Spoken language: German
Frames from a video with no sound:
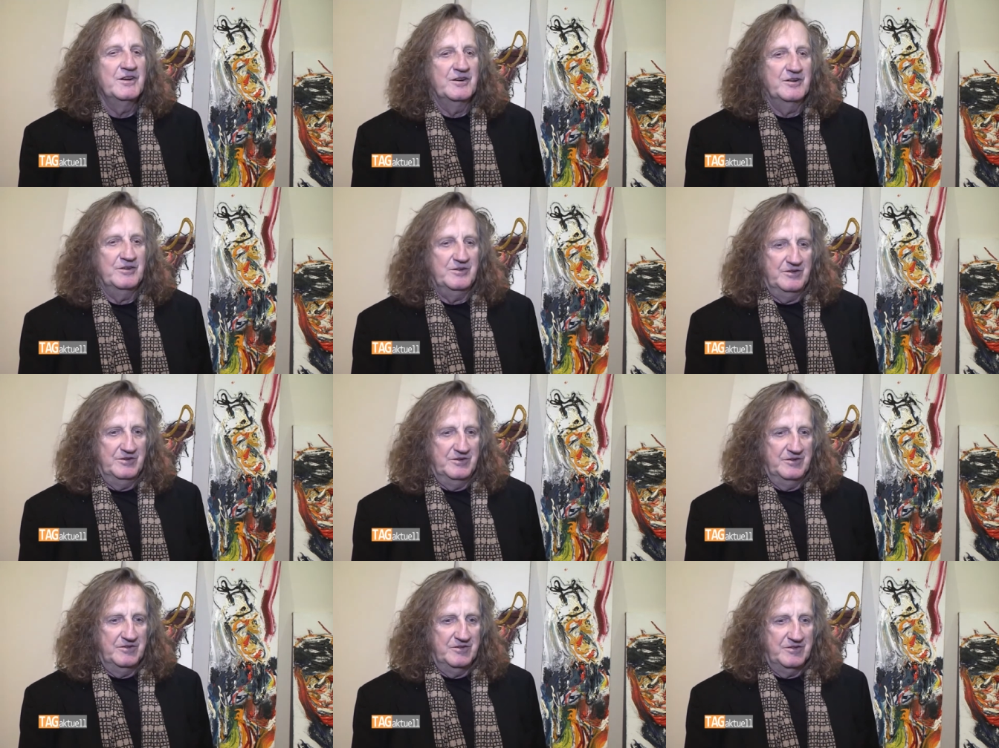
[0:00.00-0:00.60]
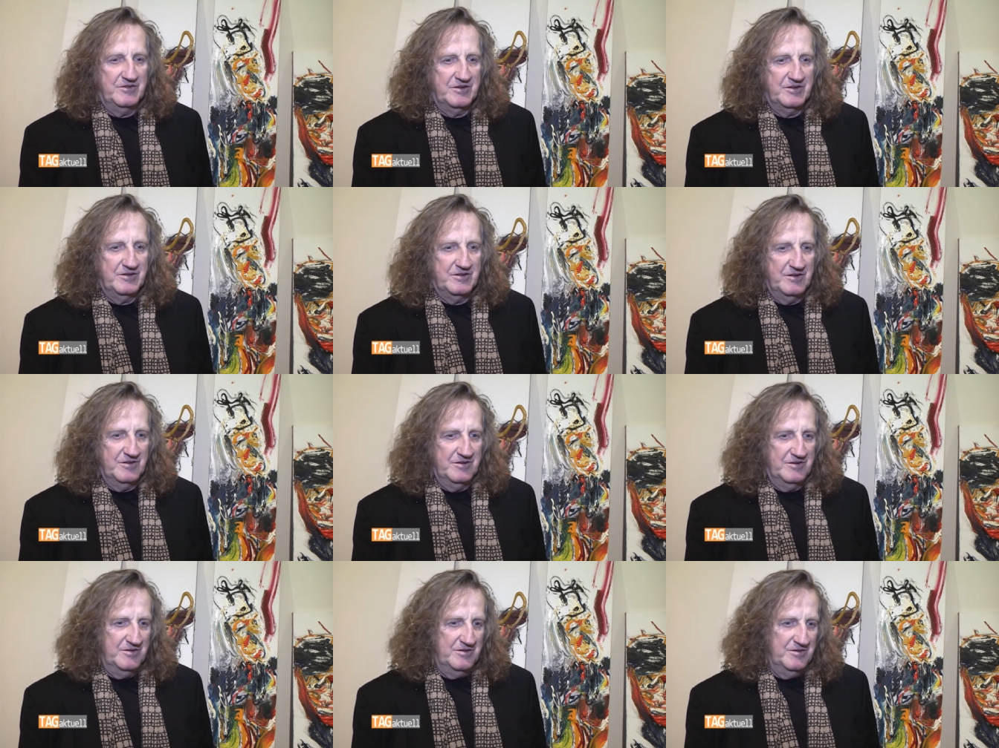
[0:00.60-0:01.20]
Und
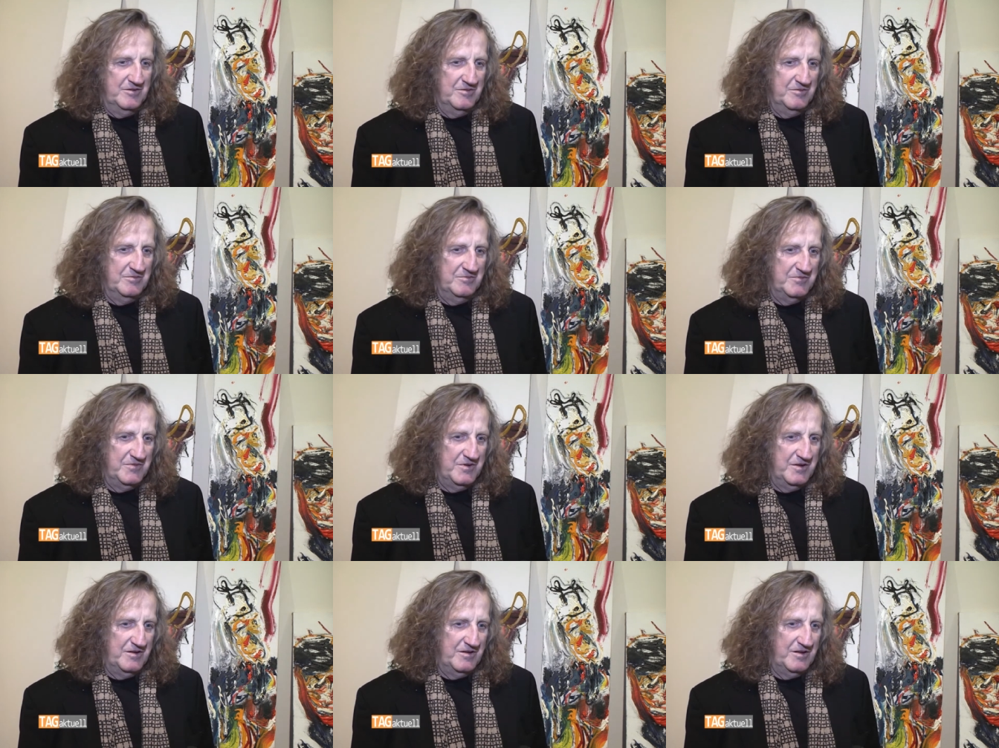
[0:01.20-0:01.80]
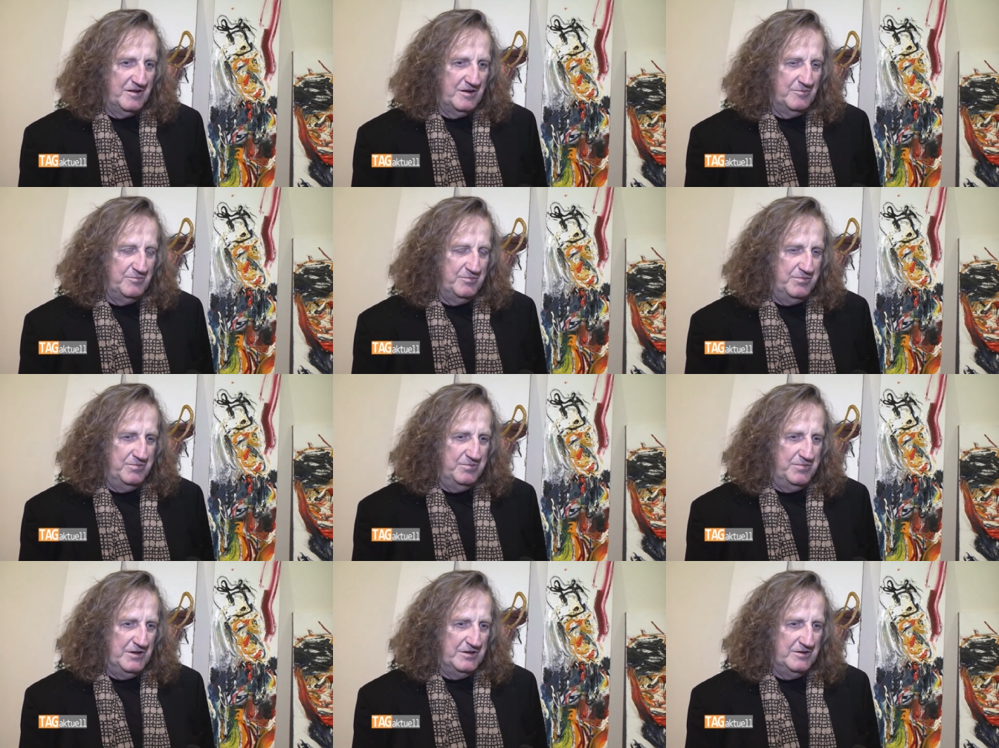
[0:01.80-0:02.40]
äh, da
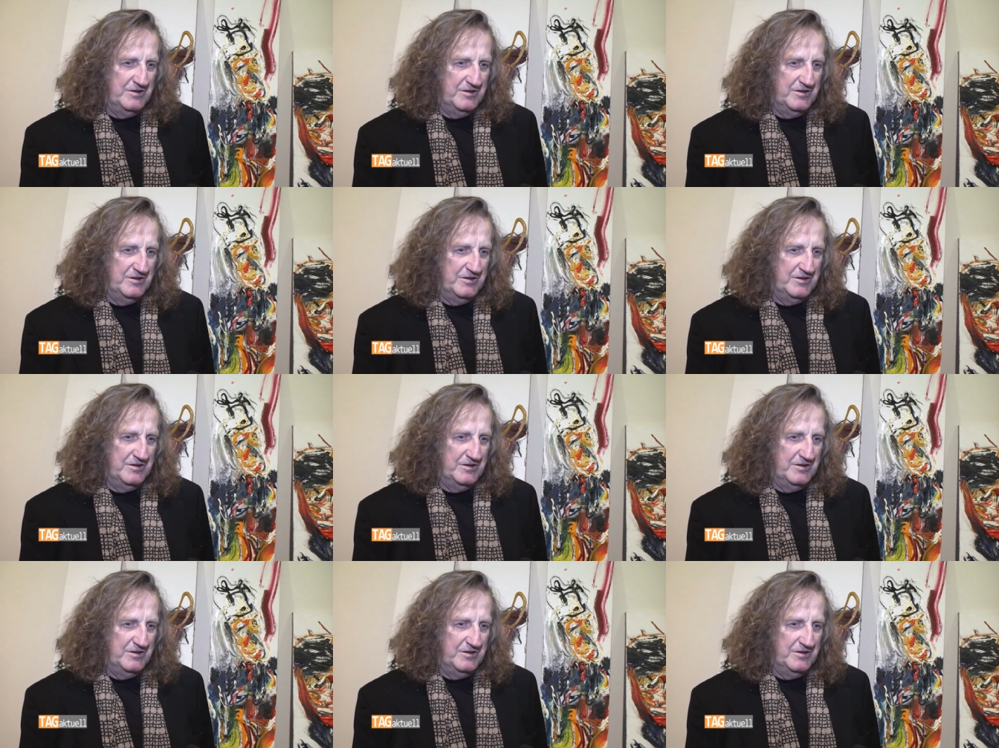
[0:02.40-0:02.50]
bin